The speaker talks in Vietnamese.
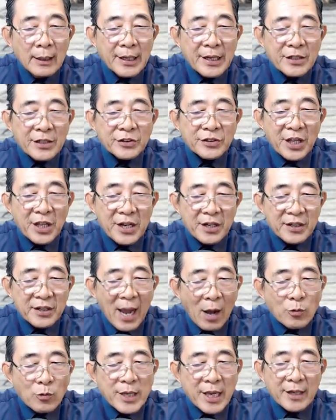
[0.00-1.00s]
Yến tiệc
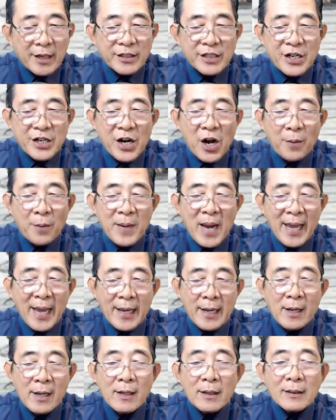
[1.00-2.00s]
náo nhiệt như hôm
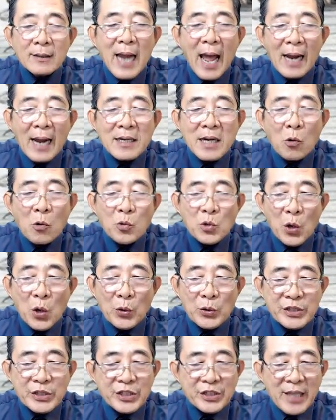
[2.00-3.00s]
nay đã lâu
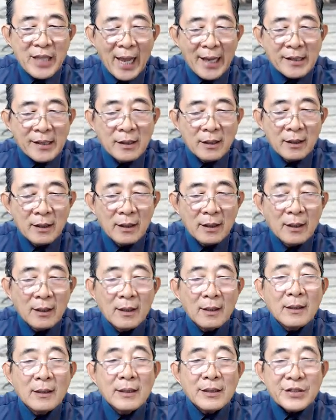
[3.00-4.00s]
rồi chưa thấy.
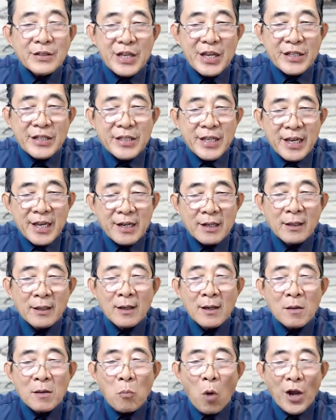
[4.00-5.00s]
Dĩ nhiên,
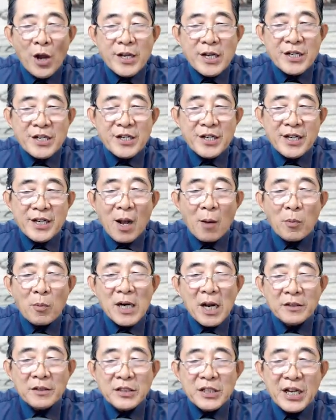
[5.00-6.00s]
mọi người không có
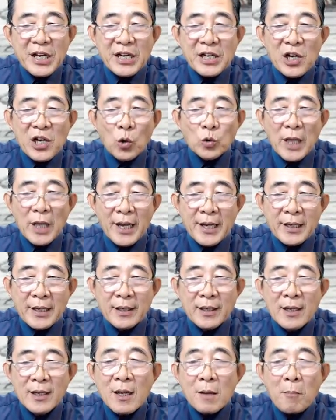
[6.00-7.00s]
đến vì Lô
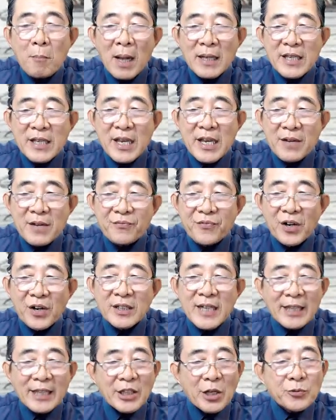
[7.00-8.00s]
Thị mà vì
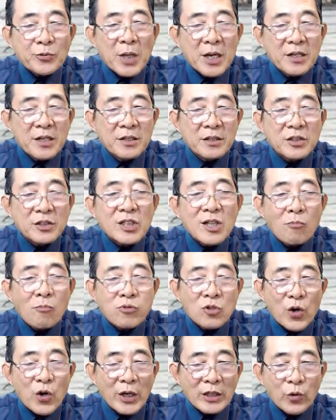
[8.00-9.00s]
Phượng Đại Tiểu Thư
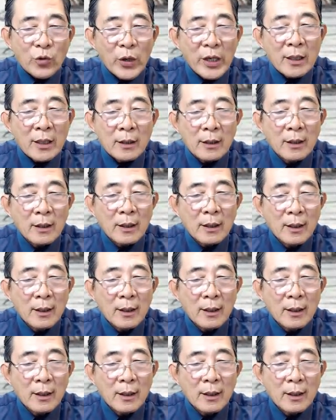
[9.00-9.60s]
trong truyền thuyết.